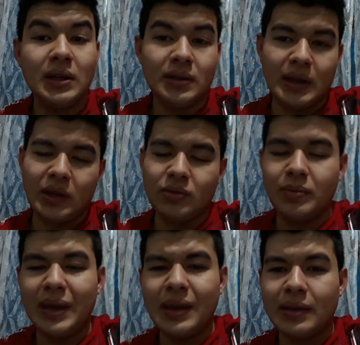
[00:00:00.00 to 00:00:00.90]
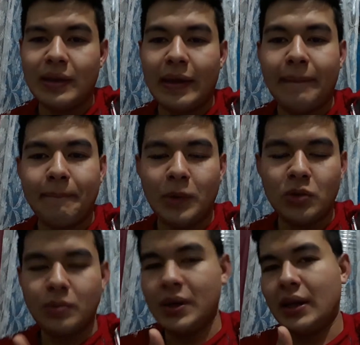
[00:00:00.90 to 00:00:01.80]
Tá indo bem até, muito
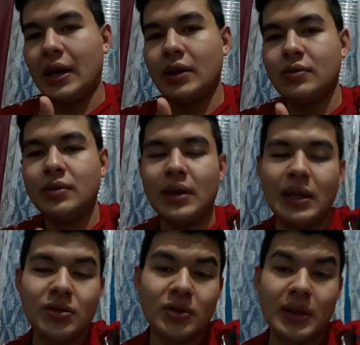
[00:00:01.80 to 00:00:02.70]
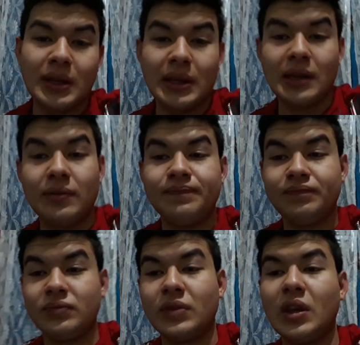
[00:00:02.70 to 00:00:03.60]
obrigado. É isso aí, galera.
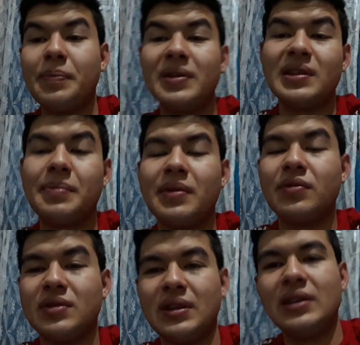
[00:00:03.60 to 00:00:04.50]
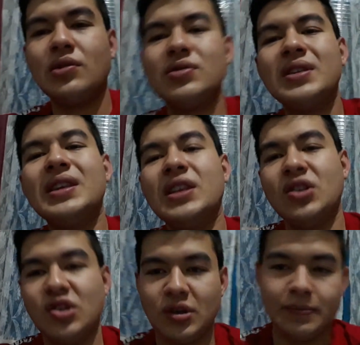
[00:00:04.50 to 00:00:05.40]
Tenho que passar para vocês é o
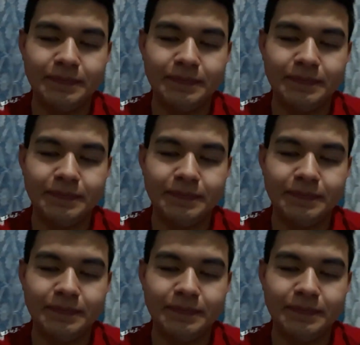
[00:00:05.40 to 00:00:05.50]
seguinte.